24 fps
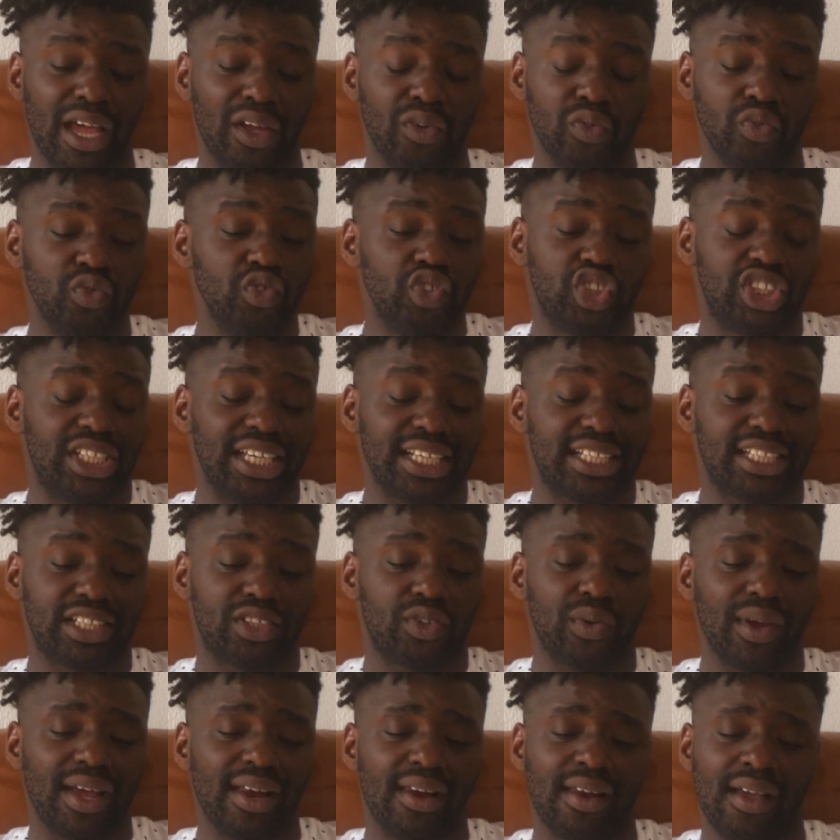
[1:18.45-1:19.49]
une
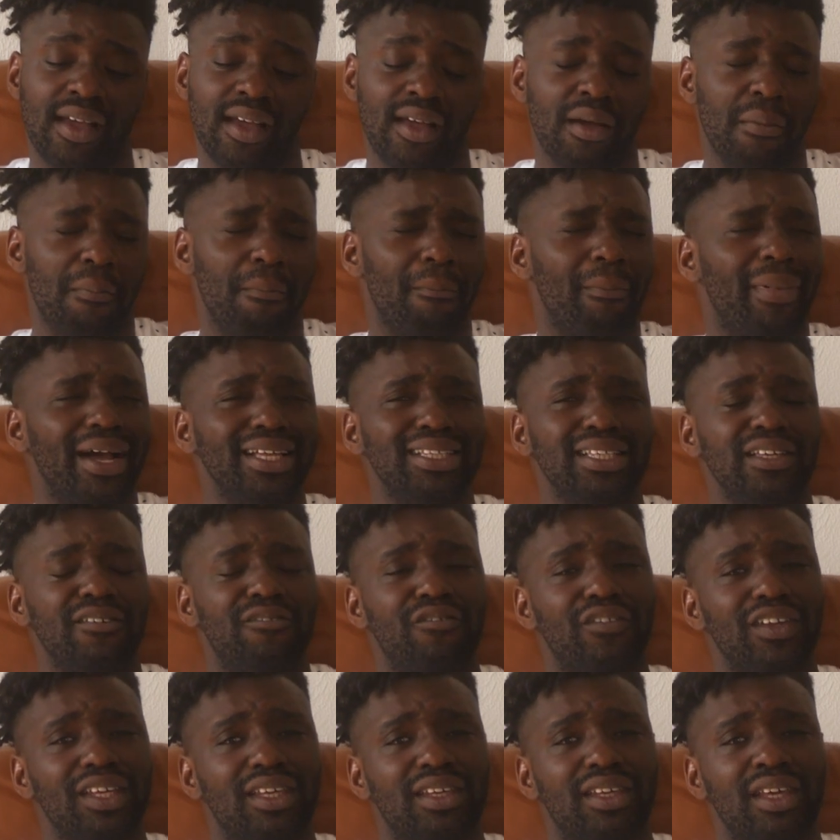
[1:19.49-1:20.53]
gestuelle
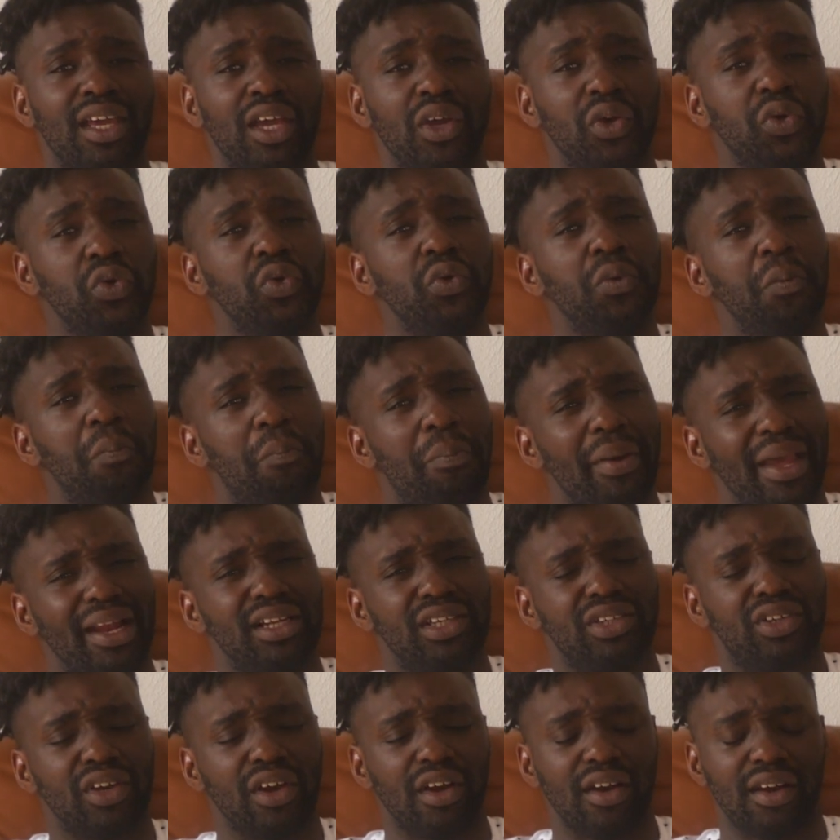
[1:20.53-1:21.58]
magnifique, une
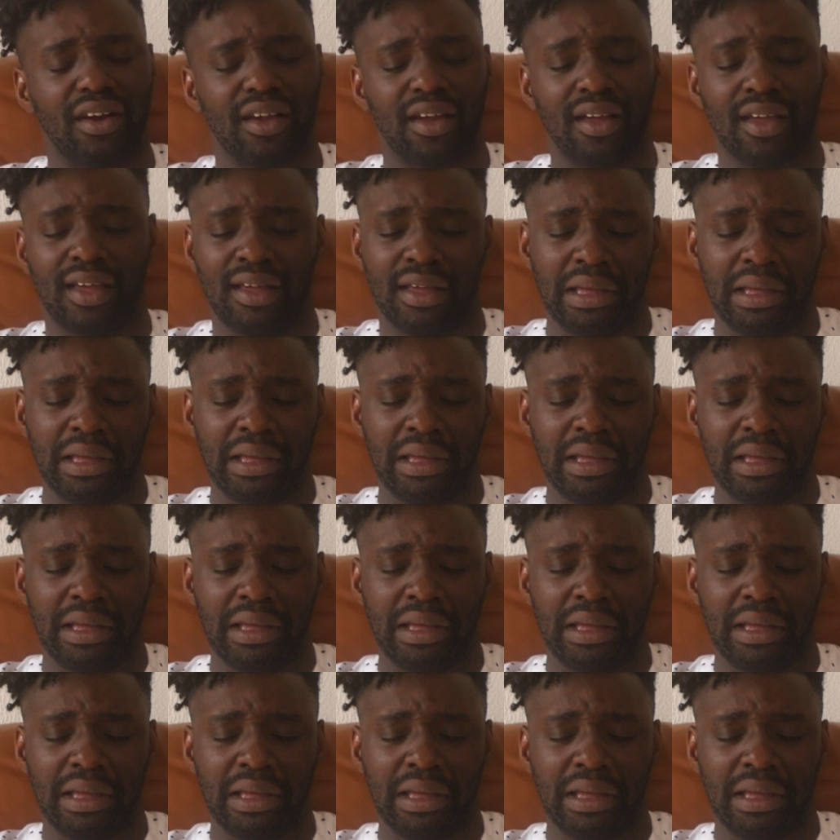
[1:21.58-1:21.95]
belle gueule.